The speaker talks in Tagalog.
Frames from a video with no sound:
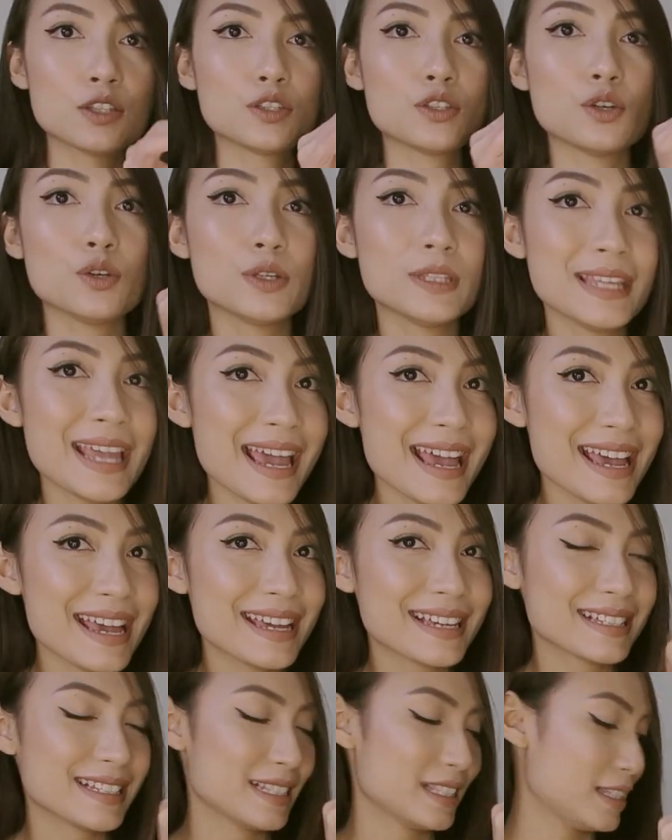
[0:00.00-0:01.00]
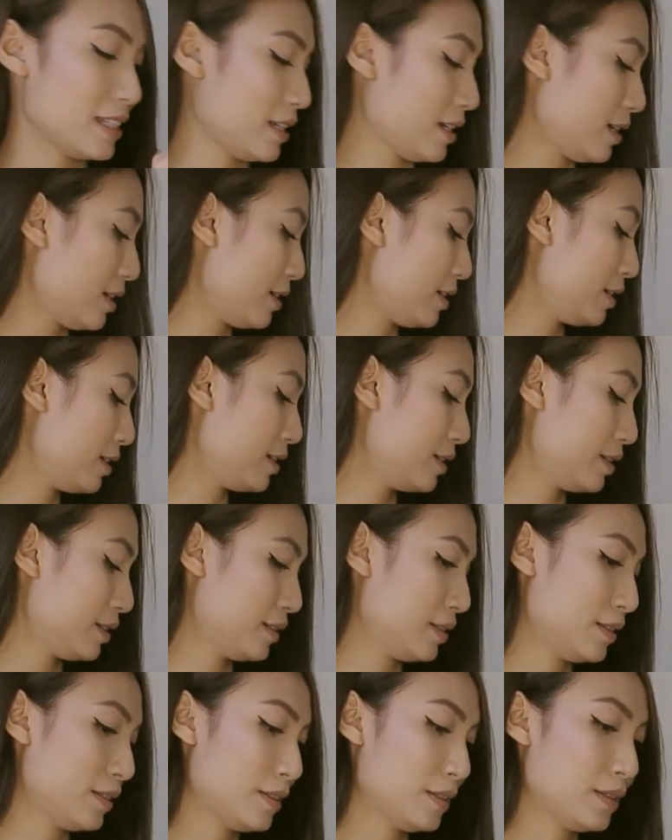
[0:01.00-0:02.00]
So, next,
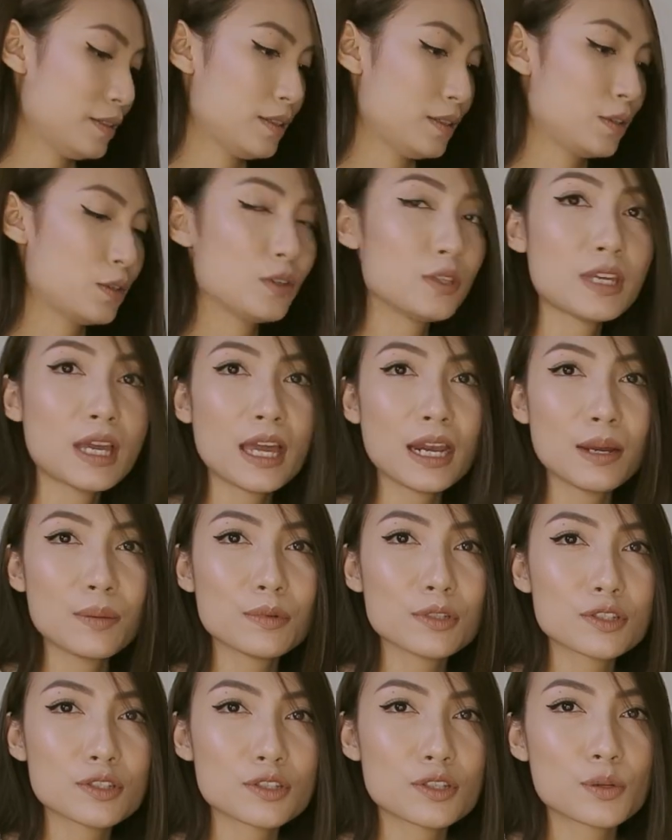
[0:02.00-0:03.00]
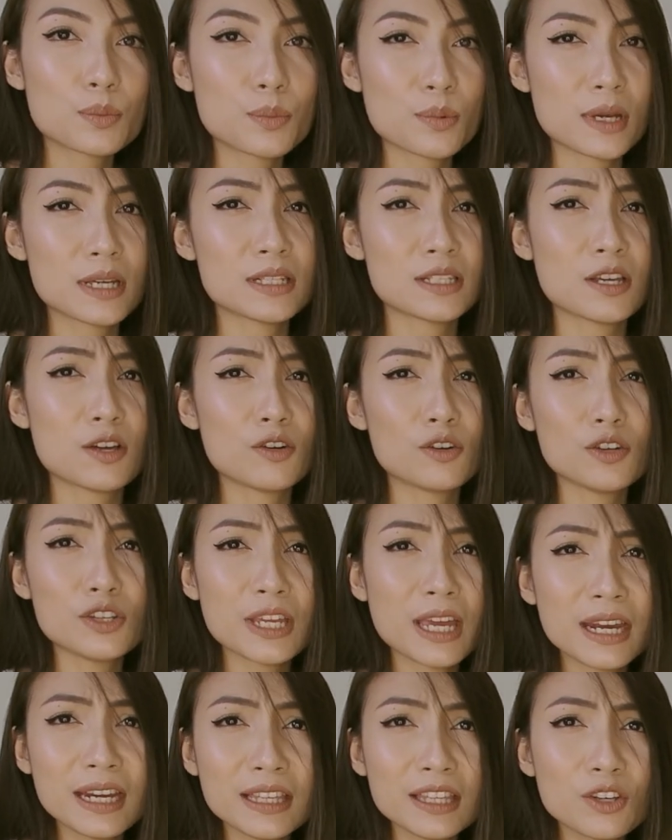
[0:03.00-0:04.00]
kunyari masusurprise ako.
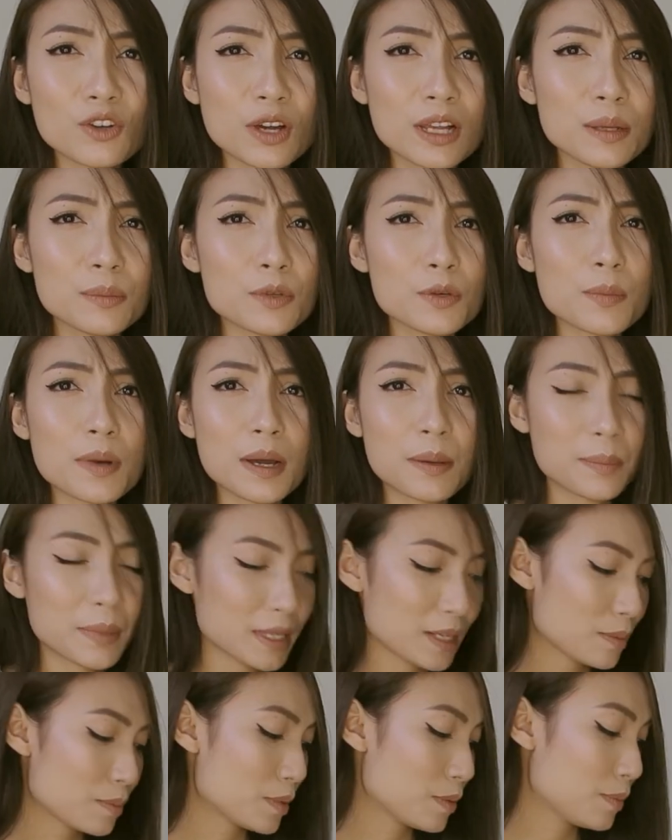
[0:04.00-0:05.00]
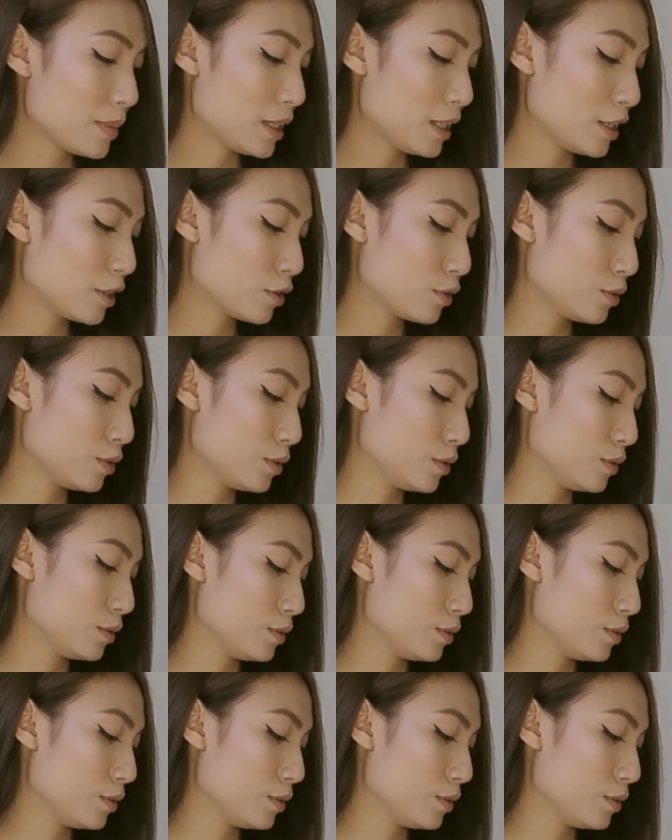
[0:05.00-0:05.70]
Kunyari hindi ko alam yung mga pinagbibili ko.